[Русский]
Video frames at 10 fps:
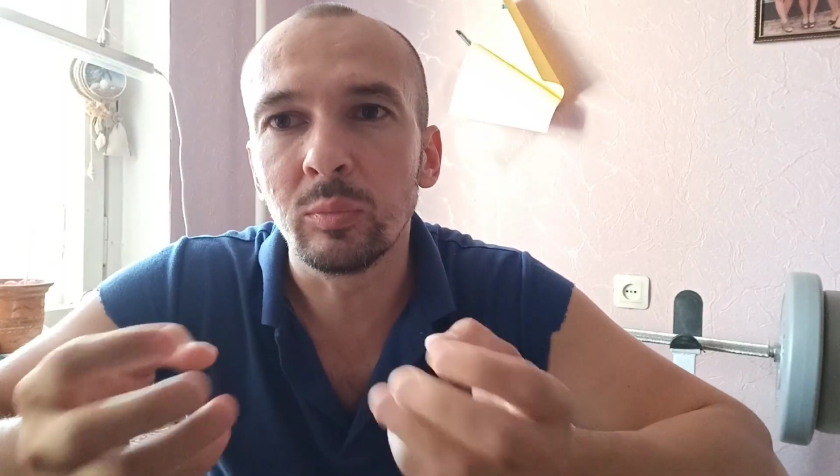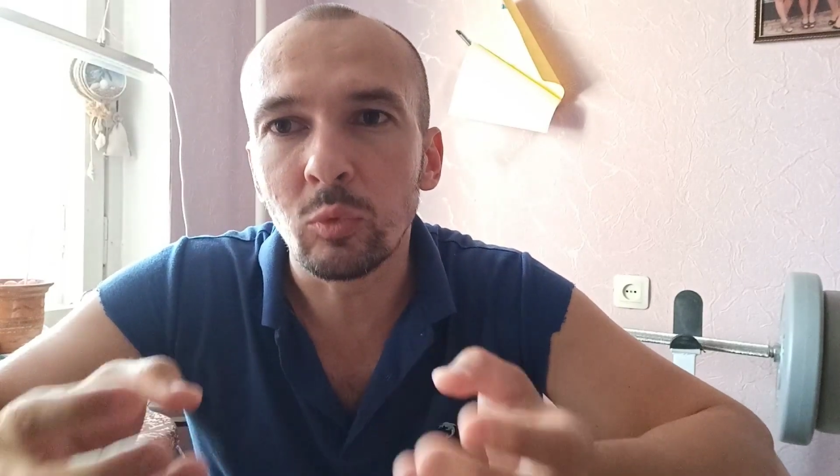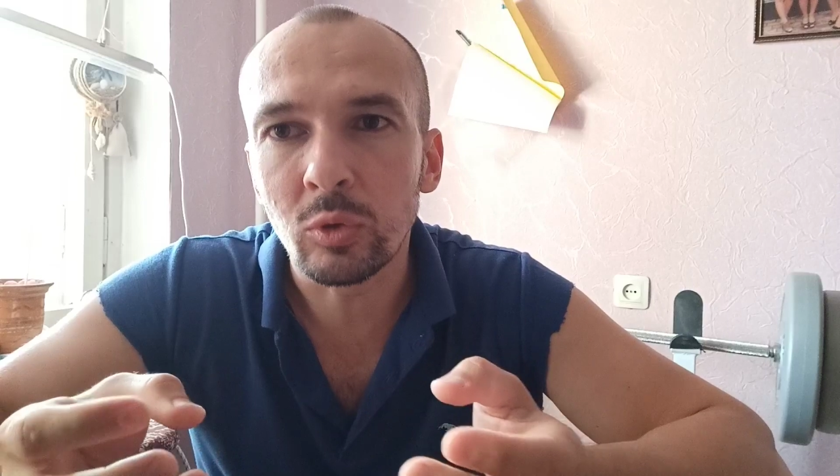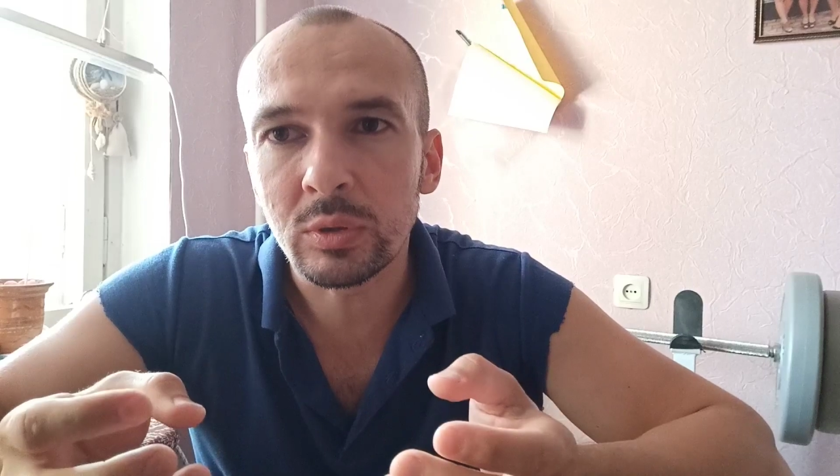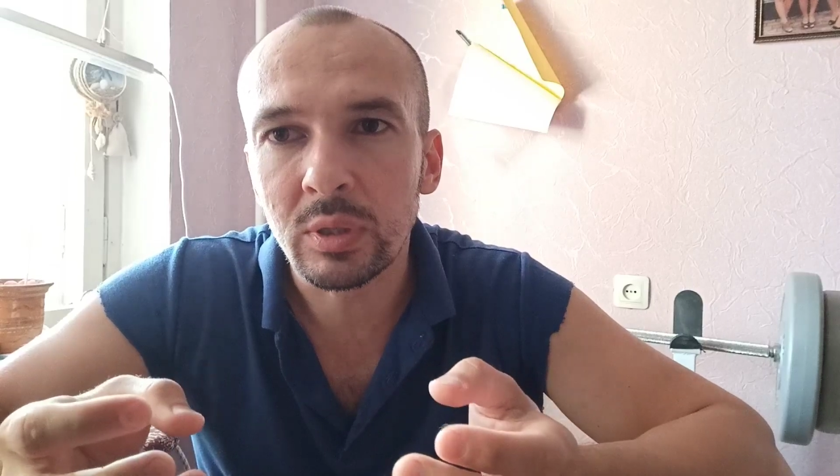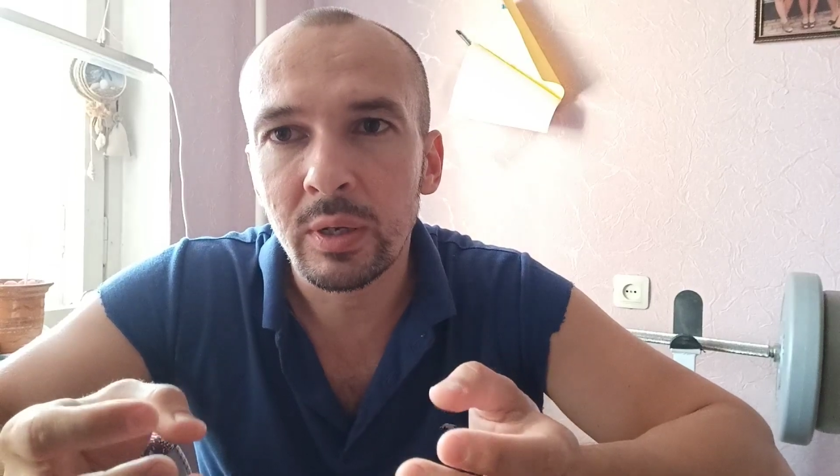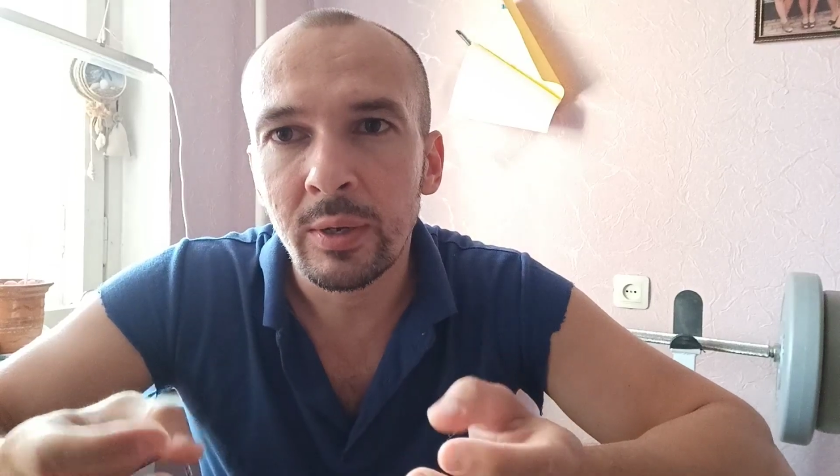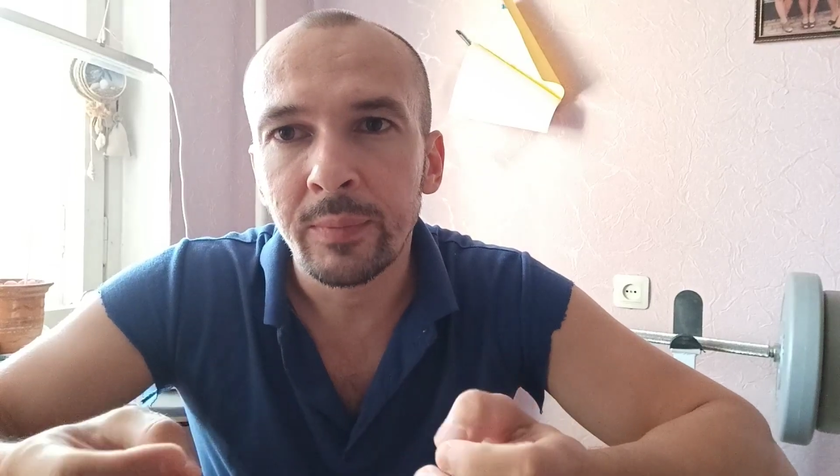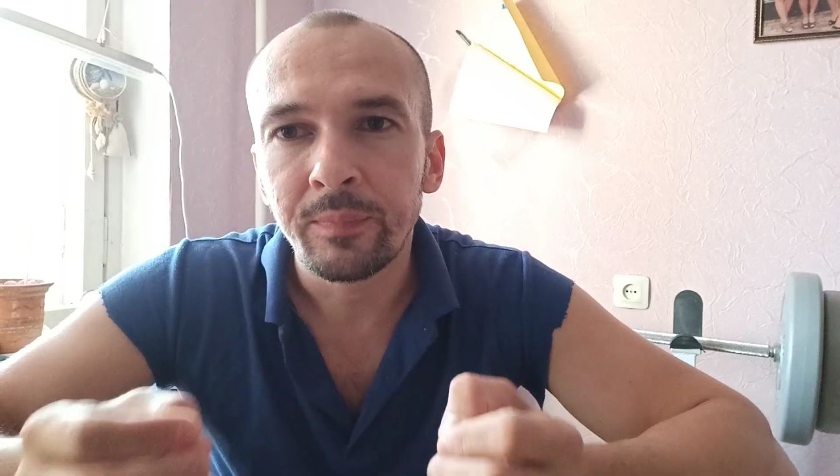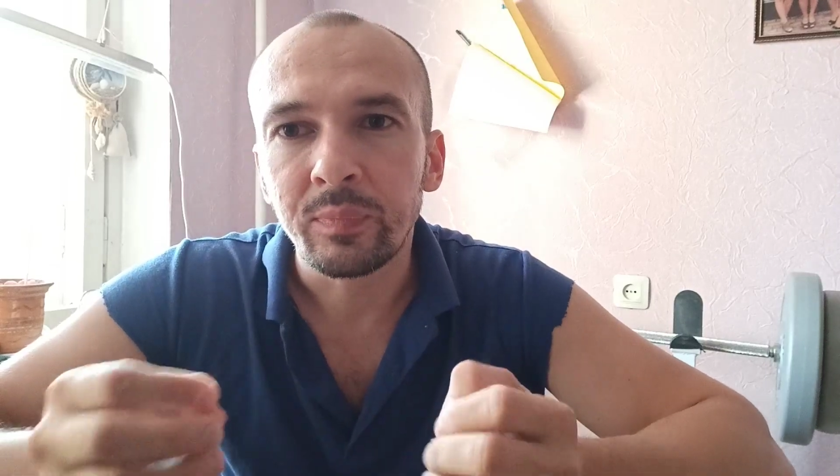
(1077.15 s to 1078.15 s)
мозг
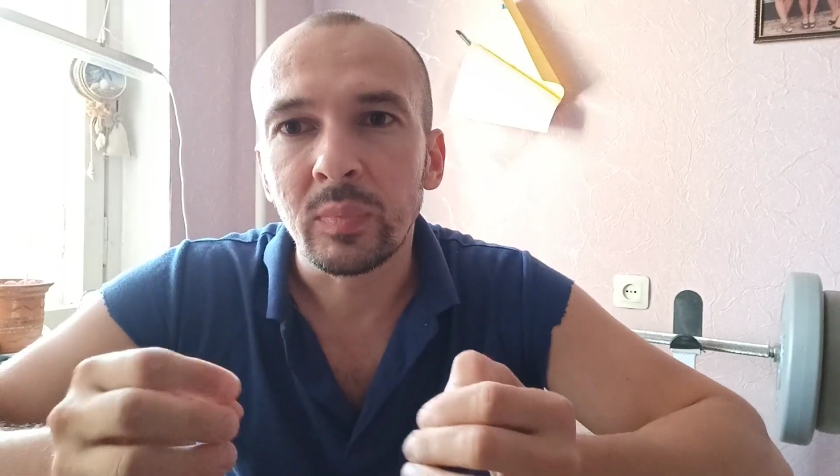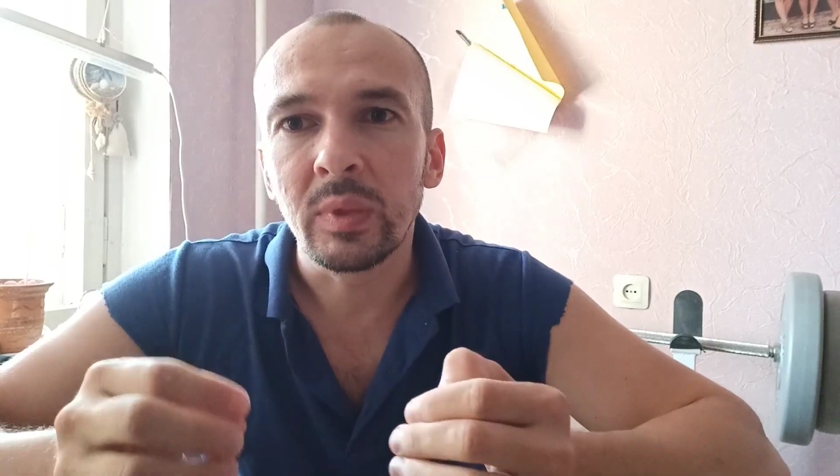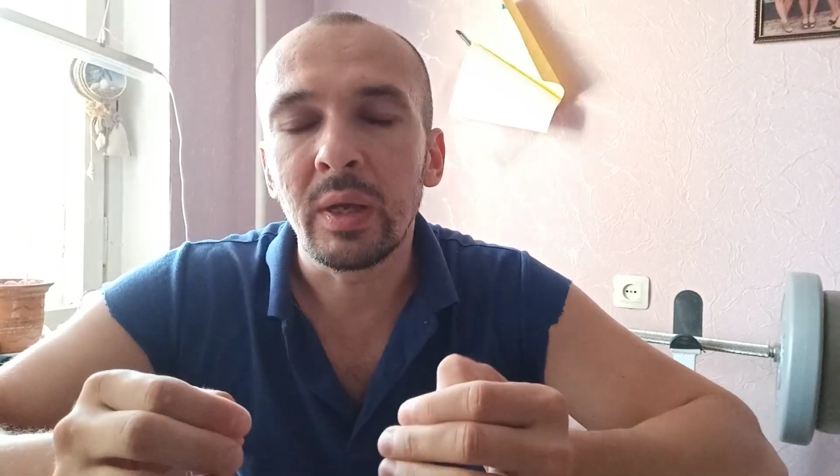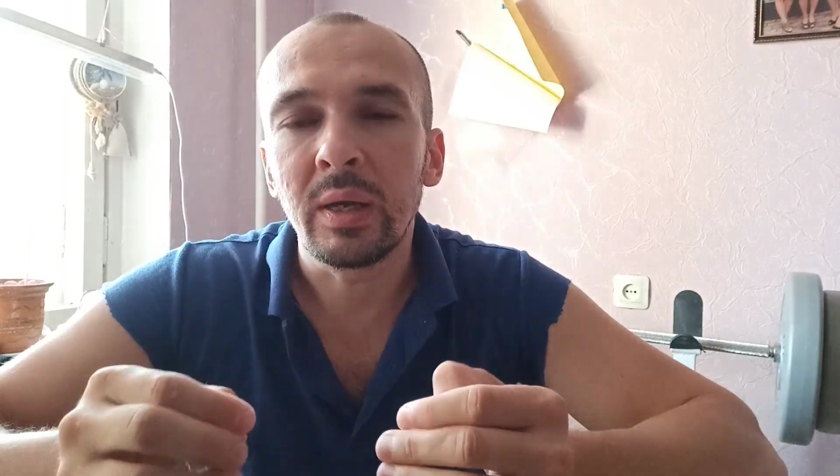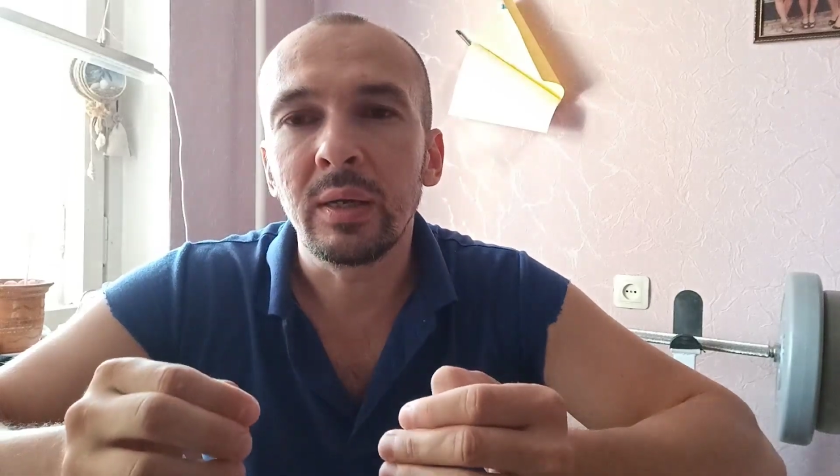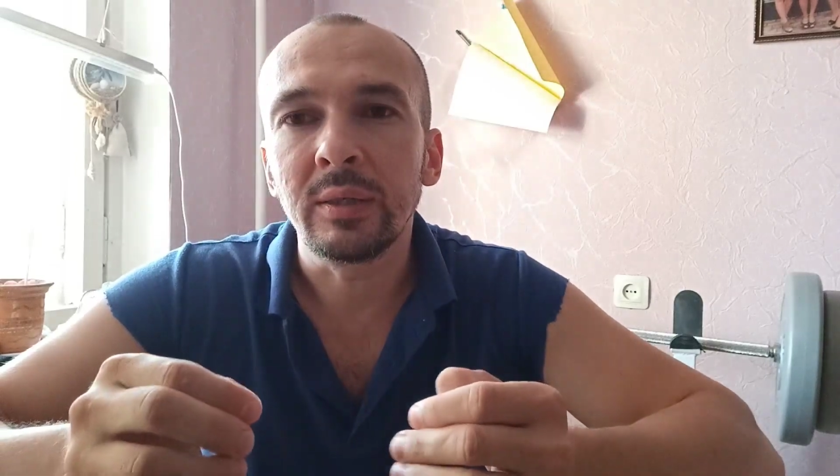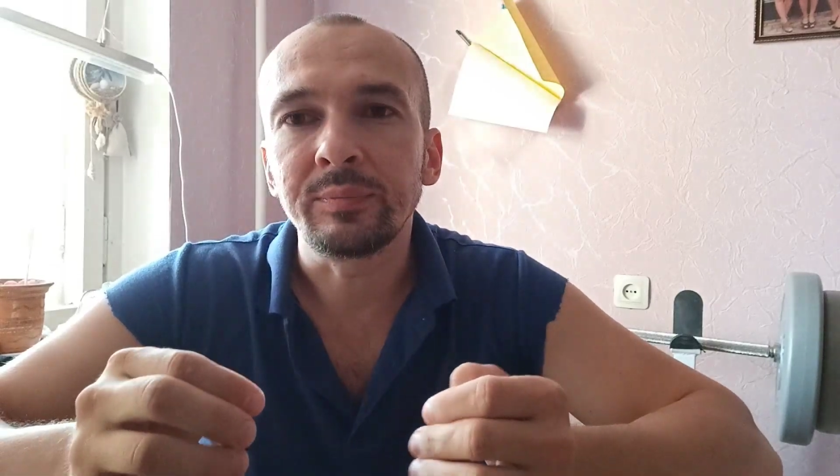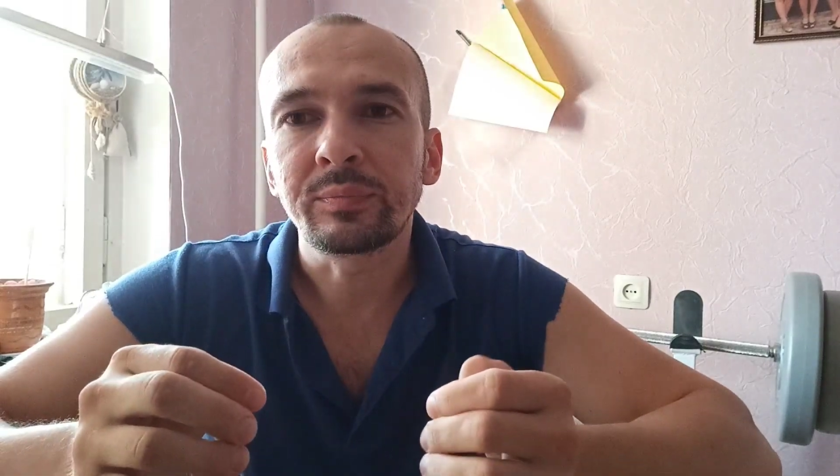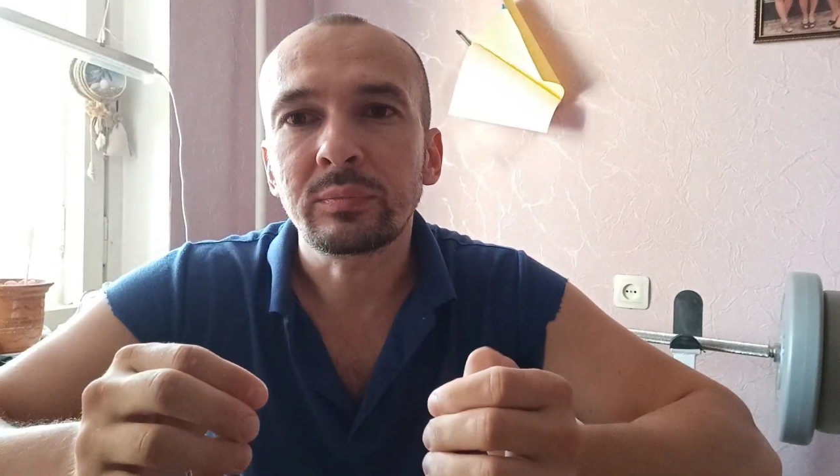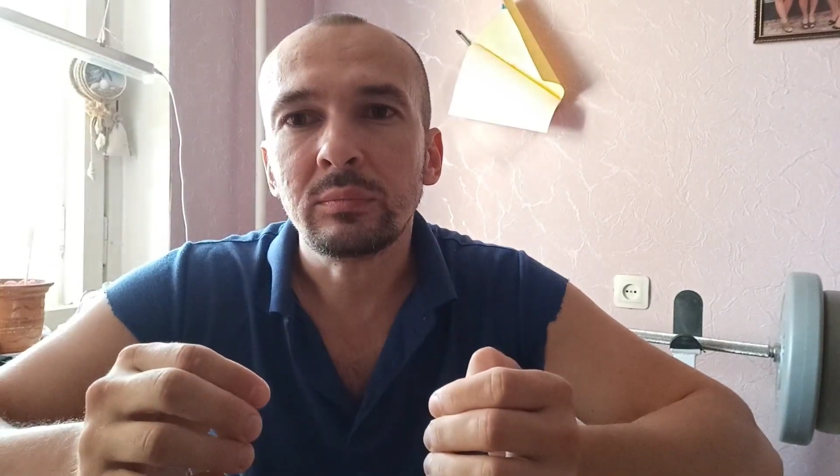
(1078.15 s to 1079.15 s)
на